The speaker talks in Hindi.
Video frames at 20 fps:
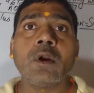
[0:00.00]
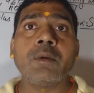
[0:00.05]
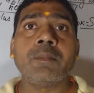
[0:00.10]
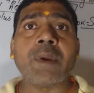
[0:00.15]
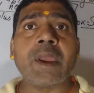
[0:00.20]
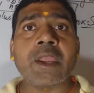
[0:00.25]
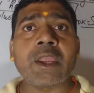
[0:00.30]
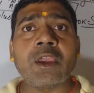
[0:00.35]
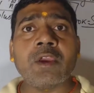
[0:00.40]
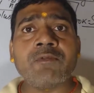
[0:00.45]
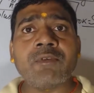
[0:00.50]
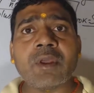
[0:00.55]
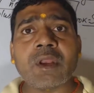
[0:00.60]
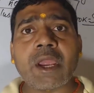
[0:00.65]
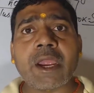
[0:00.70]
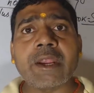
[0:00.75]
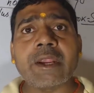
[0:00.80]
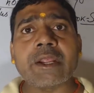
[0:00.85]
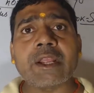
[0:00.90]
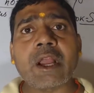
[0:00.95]
महंगी
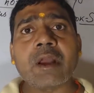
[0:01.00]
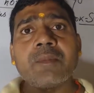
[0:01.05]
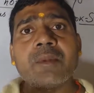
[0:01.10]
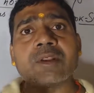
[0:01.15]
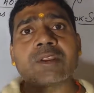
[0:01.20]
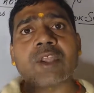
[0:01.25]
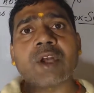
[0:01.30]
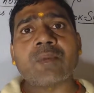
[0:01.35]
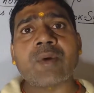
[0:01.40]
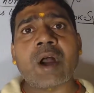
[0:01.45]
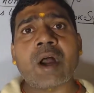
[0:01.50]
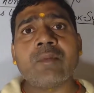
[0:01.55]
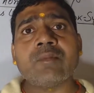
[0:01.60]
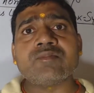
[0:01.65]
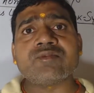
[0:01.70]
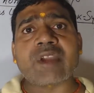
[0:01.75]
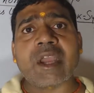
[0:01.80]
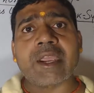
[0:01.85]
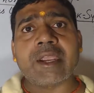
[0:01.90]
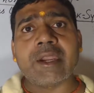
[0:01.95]
फेरा इंडिका मतलब
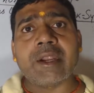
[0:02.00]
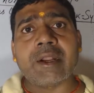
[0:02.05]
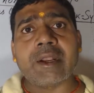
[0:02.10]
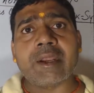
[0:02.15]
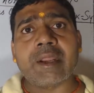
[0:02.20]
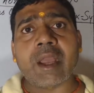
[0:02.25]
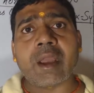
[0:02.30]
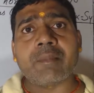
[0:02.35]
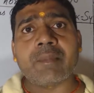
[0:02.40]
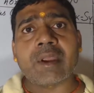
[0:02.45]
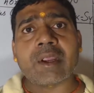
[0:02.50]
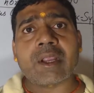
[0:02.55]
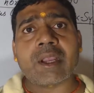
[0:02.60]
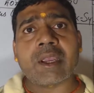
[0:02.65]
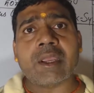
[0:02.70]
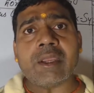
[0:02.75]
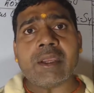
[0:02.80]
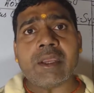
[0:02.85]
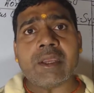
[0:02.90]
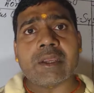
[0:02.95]
आम चाहे इंडिया में
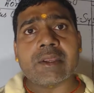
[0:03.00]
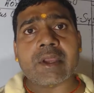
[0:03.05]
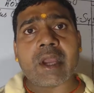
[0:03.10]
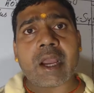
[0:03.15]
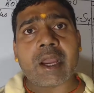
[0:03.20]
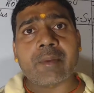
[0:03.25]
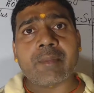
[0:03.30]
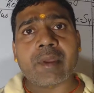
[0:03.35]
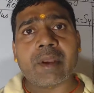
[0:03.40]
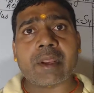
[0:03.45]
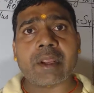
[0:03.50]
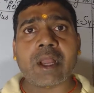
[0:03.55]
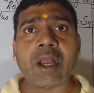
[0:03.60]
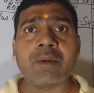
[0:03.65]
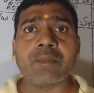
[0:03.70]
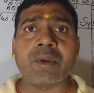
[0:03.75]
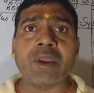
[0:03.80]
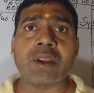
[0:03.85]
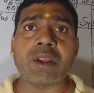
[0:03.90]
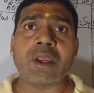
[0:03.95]
कहें
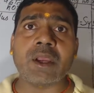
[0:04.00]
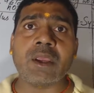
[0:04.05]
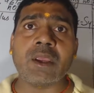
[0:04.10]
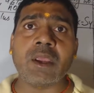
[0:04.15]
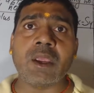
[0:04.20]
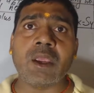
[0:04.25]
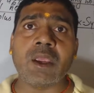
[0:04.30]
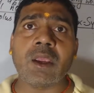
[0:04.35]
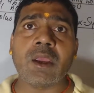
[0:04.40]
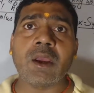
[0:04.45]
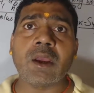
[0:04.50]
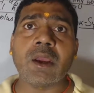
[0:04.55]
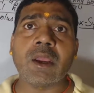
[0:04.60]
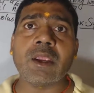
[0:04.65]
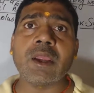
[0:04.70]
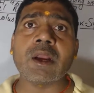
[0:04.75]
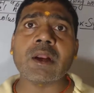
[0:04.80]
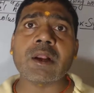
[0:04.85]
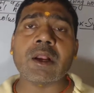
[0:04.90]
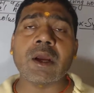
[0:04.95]
अमेरिका में कहें
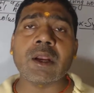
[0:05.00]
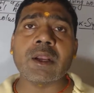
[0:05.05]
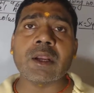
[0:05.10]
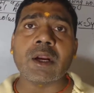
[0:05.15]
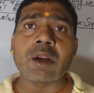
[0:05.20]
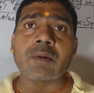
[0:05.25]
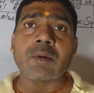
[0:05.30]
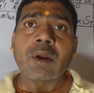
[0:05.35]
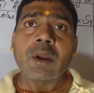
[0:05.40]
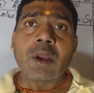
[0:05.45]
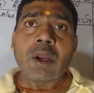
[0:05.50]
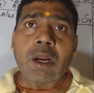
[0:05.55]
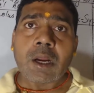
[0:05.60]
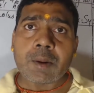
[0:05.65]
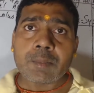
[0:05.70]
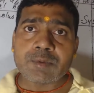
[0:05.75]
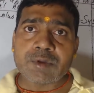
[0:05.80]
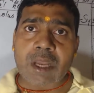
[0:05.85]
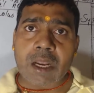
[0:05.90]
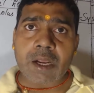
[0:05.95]
या कन्नड़
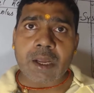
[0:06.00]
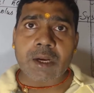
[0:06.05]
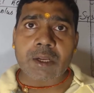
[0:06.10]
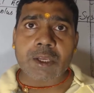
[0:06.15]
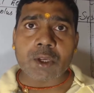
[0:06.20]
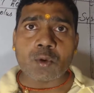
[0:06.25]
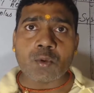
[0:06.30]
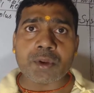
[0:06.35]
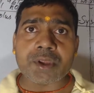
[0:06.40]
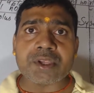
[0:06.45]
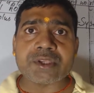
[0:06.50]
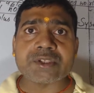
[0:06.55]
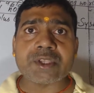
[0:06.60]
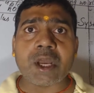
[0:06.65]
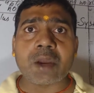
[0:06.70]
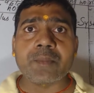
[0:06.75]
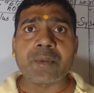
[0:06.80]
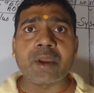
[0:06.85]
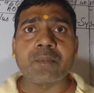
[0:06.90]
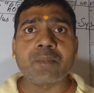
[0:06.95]
अब जाकर के
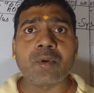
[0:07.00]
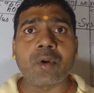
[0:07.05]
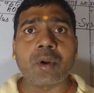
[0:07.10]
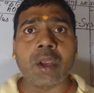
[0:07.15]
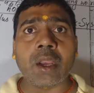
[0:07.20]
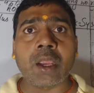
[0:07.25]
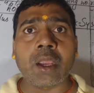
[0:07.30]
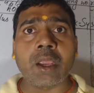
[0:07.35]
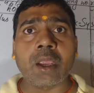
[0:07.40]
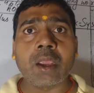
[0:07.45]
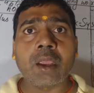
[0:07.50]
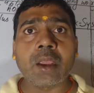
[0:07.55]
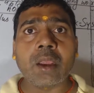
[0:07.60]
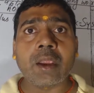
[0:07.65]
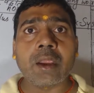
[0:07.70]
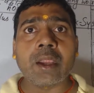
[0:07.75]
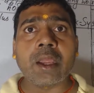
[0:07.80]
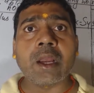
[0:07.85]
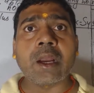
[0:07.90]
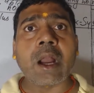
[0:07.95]
उड़ीसा में बोले
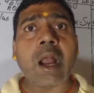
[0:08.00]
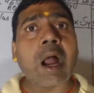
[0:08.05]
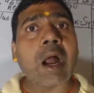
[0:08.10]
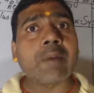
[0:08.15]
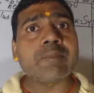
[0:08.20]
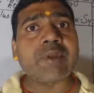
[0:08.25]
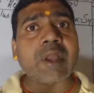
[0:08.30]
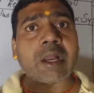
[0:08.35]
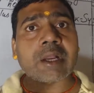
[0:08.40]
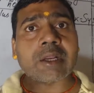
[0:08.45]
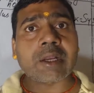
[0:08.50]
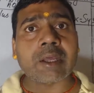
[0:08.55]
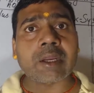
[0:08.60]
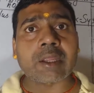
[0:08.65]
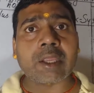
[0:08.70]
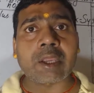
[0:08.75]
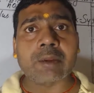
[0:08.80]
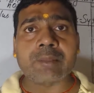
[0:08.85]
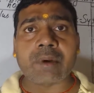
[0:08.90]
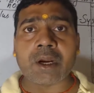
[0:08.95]
या आप जाकर
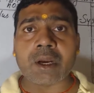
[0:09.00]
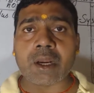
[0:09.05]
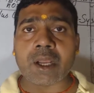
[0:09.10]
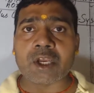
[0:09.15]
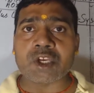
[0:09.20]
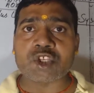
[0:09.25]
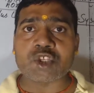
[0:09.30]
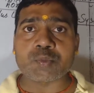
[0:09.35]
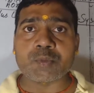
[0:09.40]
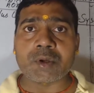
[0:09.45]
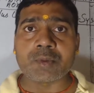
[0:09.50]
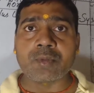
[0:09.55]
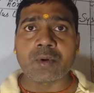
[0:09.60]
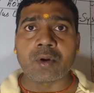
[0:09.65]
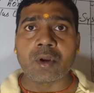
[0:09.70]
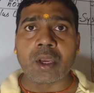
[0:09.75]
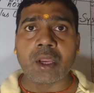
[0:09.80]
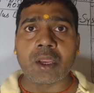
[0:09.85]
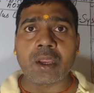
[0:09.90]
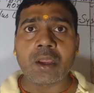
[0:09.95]
के महाराष्ट्र में
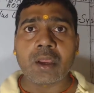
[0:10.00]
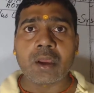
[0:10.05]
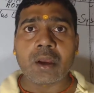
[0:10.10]
बोले